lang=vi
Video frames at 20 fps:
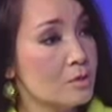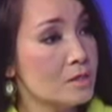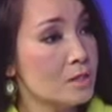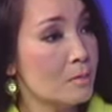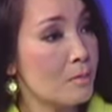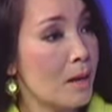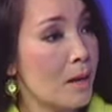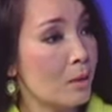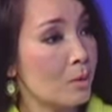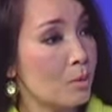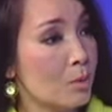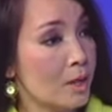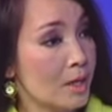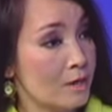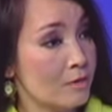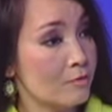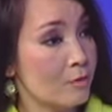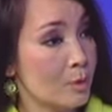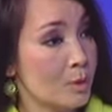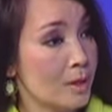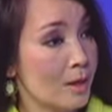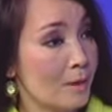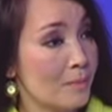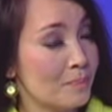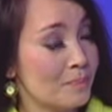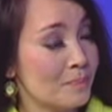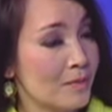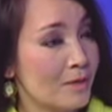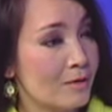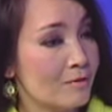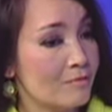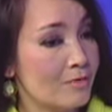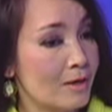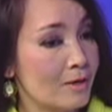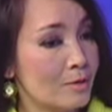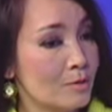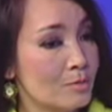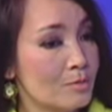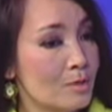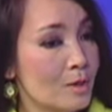khu sa mạc của California và
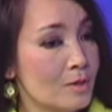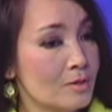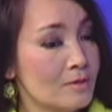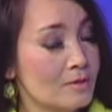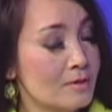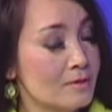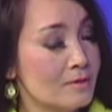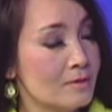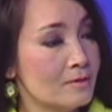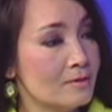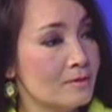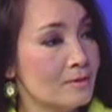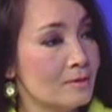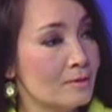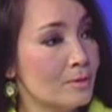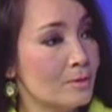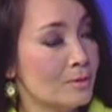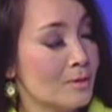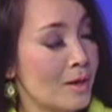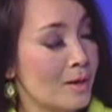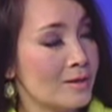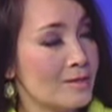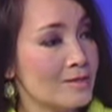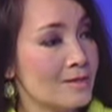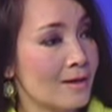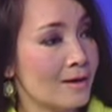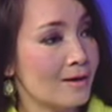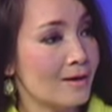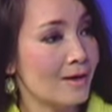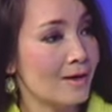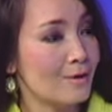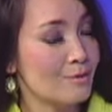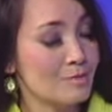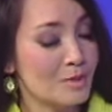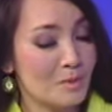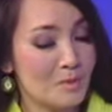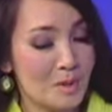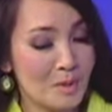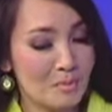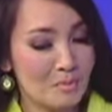cũng có những cái tin ờ, đồn đoán rằng là ông
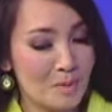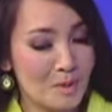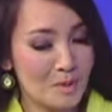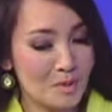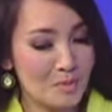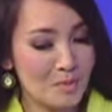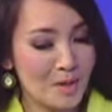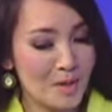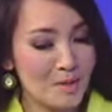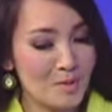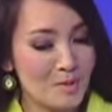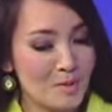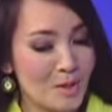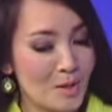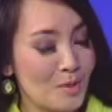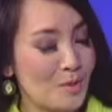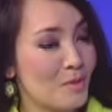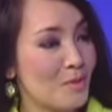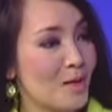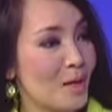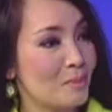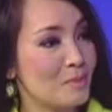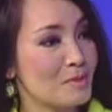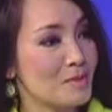Tập Cận Bình cũng đã yêu cầu gặp